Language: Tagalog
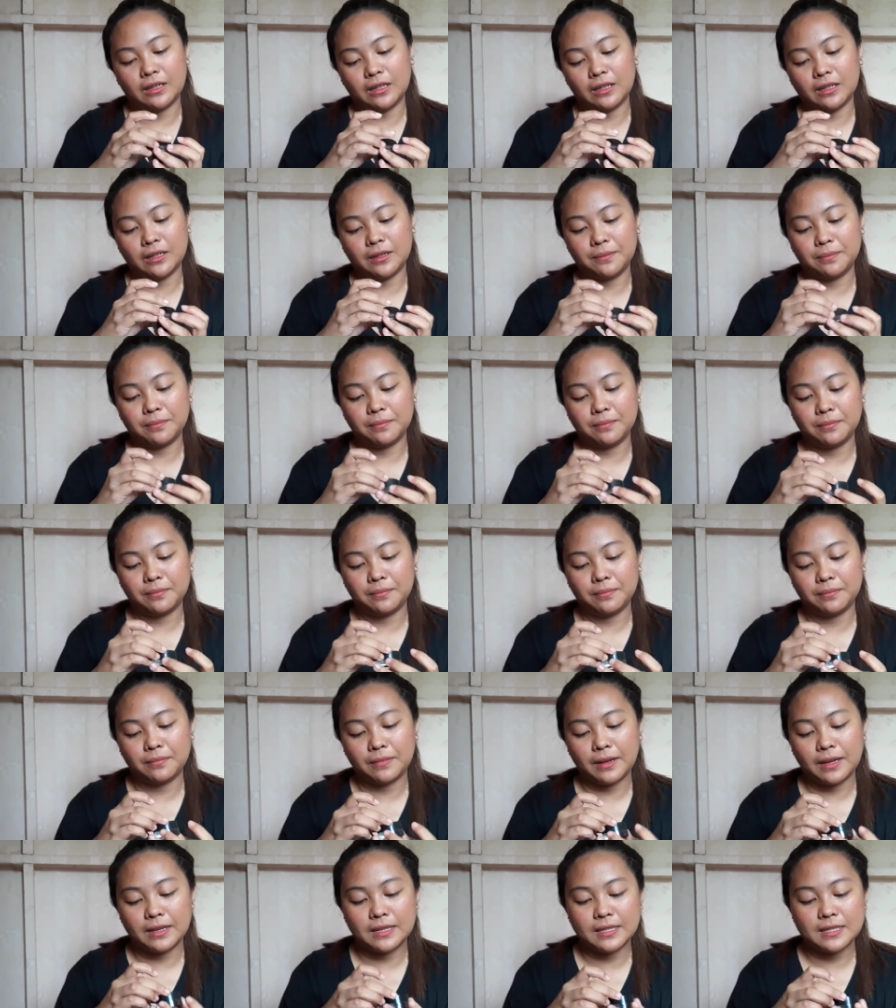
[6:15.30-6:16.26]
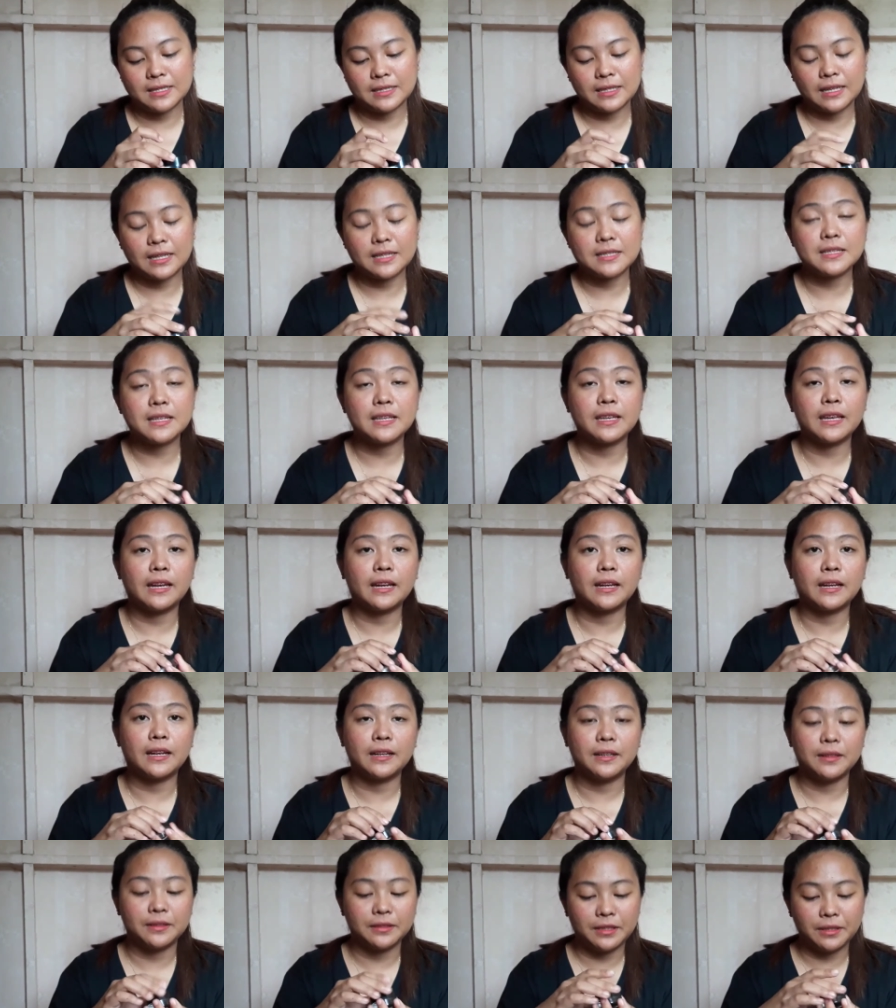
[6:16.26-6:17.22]
um,
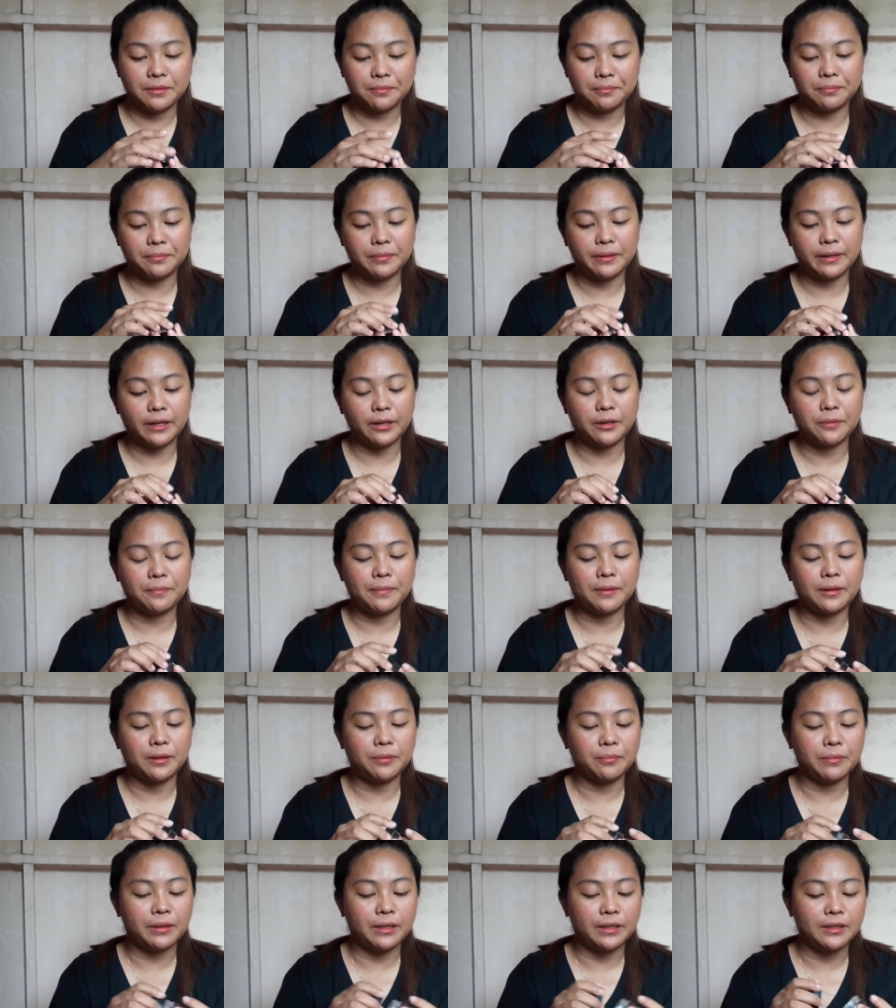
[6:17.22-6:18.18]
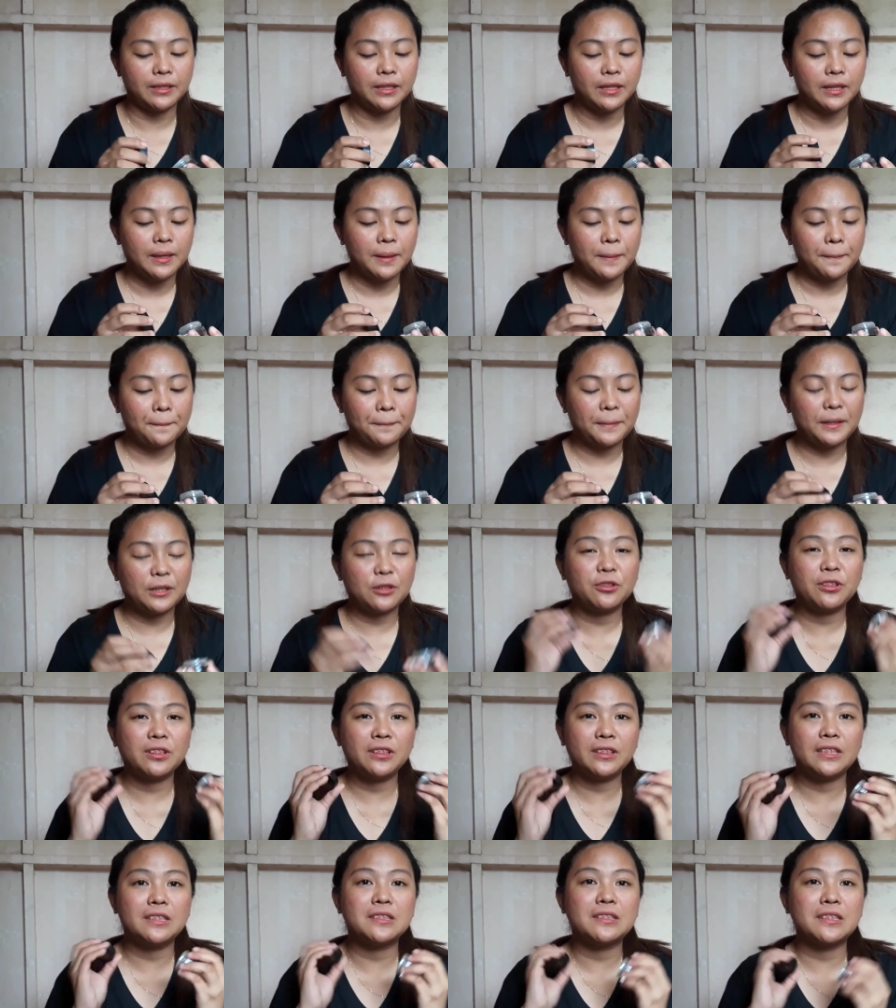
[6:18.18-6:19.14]
Anastasia Deep Brow Pomade. Pero
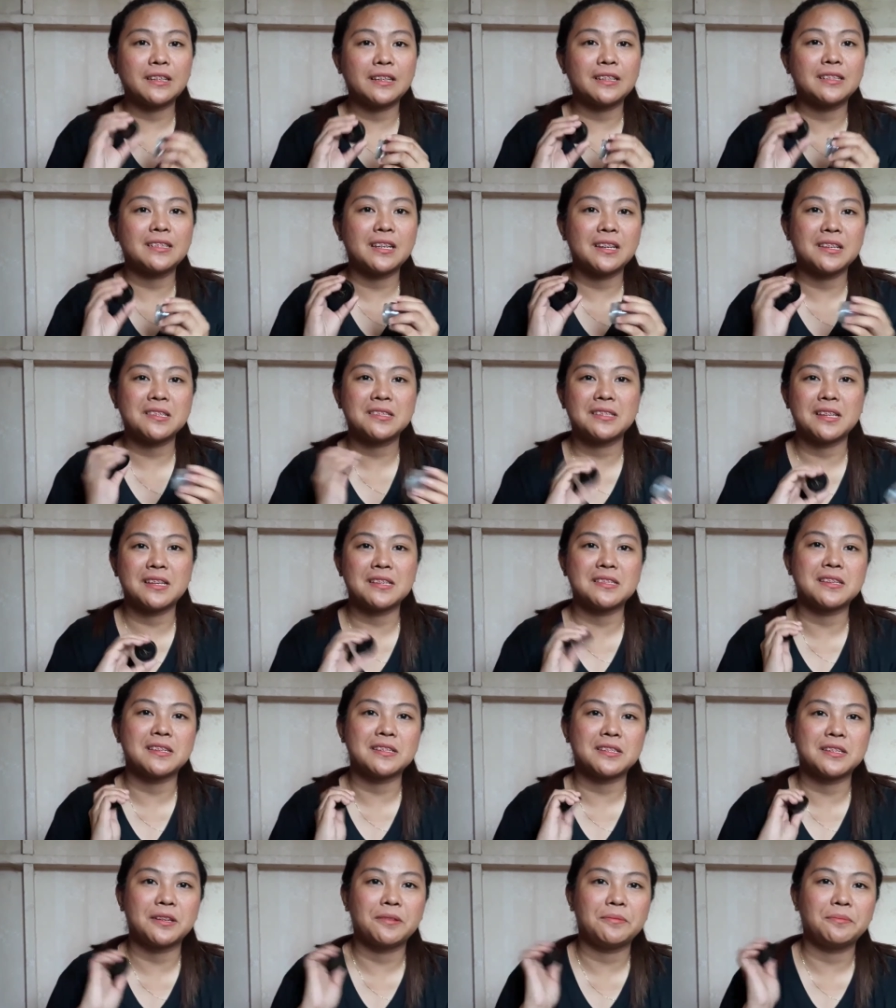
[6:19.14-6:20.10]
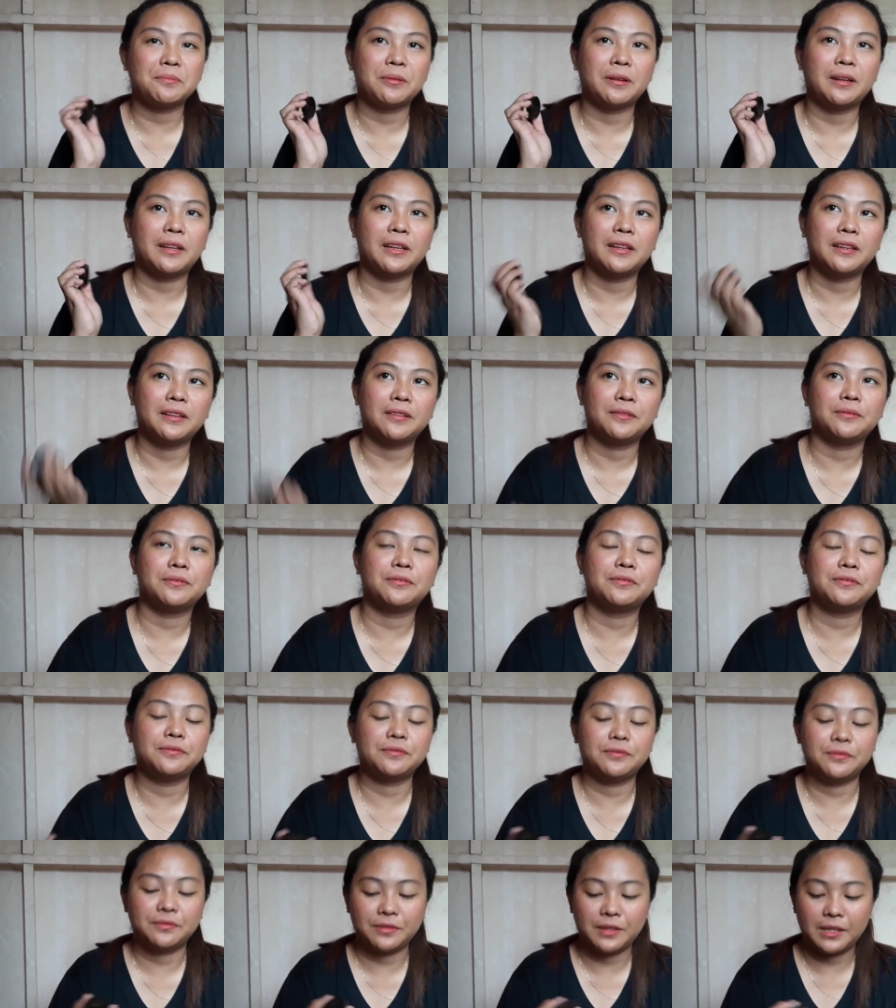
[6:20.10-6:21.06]
hindi talaga siya Anastasia, syempre.
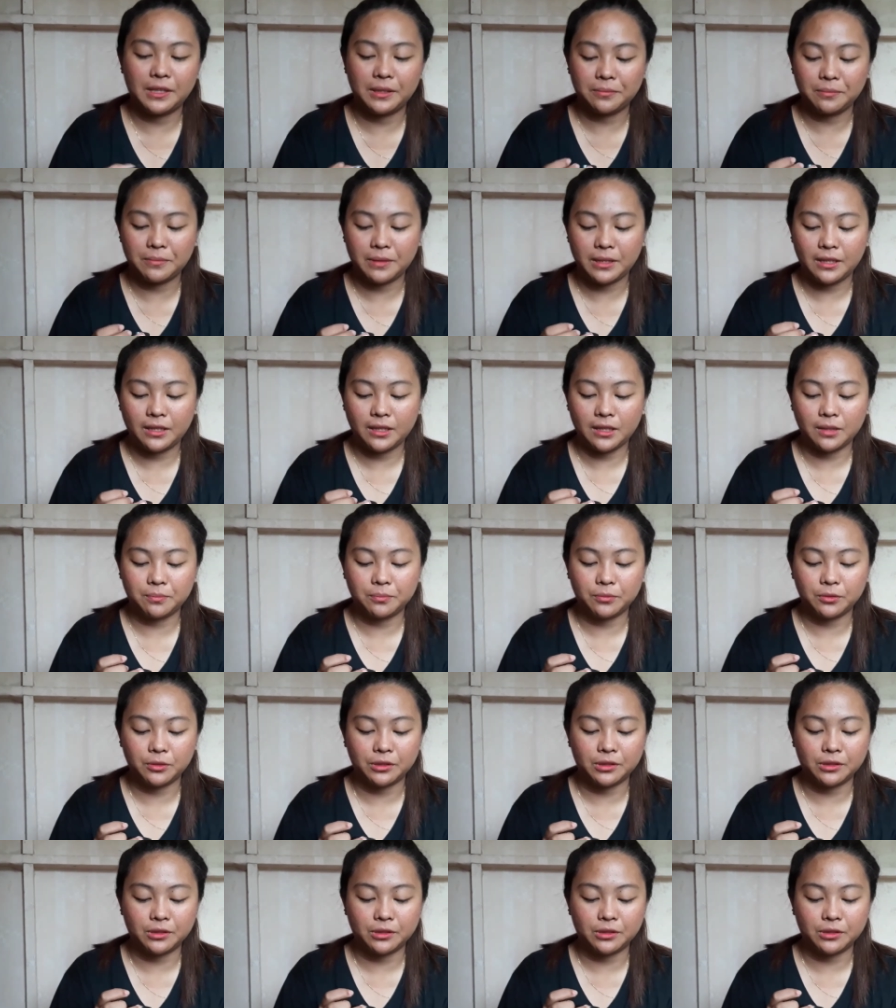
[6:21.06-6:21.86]
Fake makeup.